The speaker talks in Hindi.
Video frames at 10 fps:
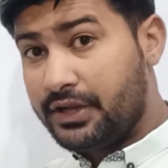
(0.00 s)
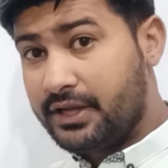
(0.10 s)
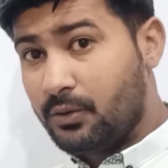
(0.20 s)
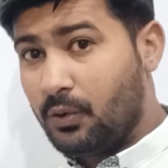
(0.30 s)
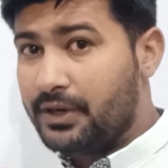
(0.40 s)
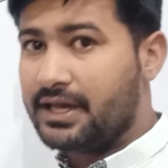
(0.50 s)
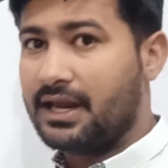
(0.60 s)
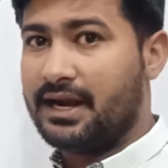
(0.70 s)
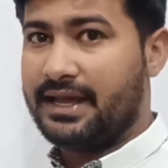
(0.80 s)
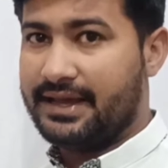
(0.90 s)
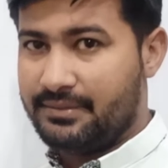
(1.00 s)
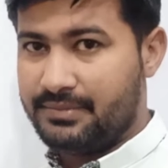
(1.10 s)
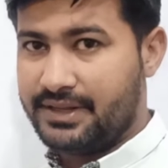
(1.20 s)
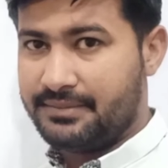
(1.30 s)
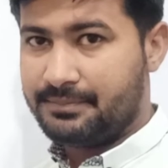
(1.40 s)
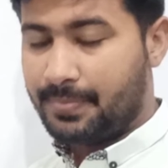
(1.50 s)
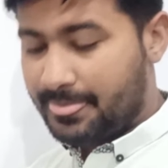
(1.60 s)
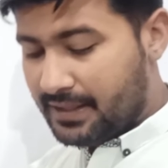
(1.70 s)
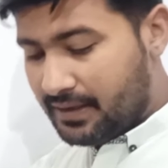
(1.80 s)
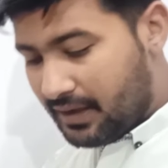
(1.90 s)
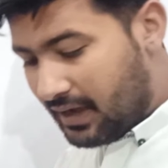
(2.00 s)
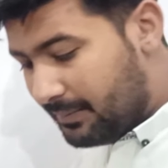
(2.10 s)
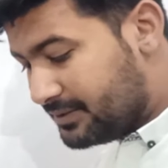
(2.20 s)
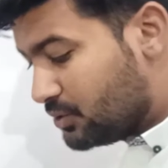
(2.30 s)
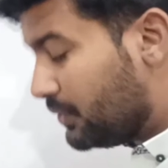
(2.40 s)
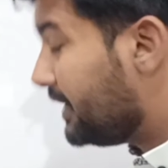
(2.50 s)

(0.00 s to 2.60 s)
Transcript: डिकोड करना है हमने अब इसको